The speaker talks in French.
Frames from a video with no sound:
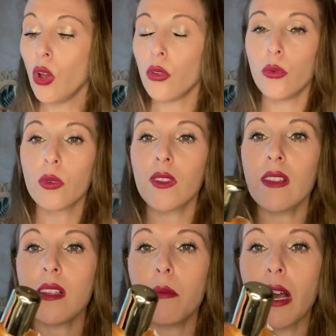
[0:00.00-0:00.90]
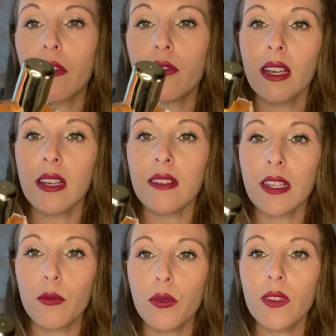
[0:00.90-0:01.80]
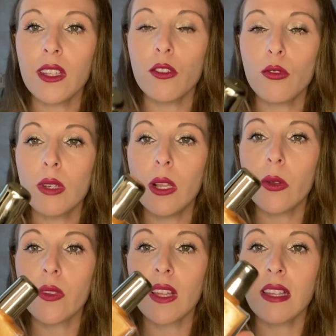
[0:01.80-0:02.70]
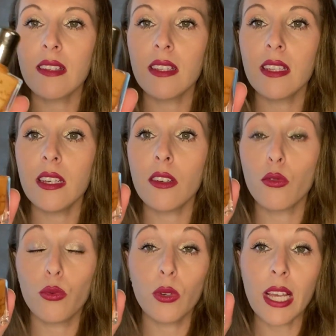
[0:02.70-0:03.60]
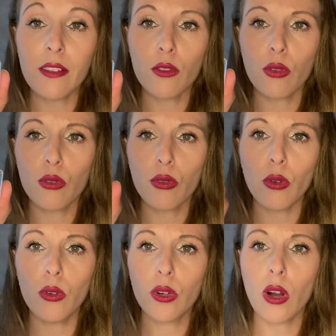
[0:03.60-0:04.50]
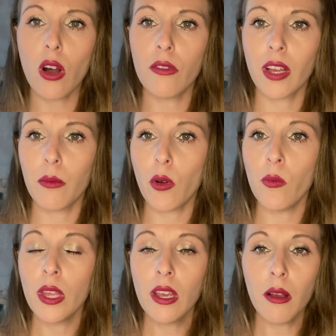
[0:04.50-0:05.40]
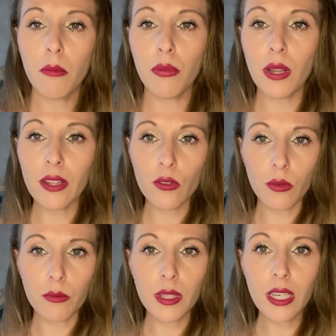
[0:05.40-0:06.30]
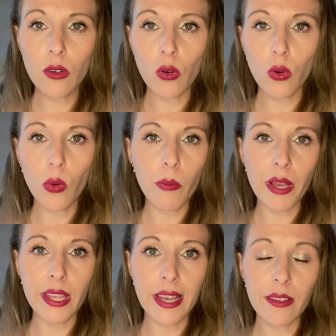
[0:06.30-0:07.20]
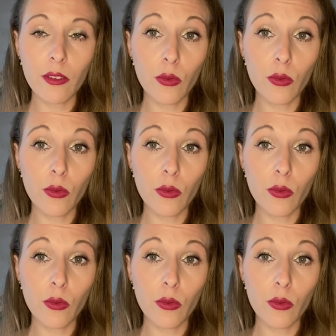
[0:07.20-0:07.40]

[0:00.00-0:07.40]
Donc ça c'est parfait. Et cette petite huile satinée vous laisse sur le corps vraiment plein de micro paillettes.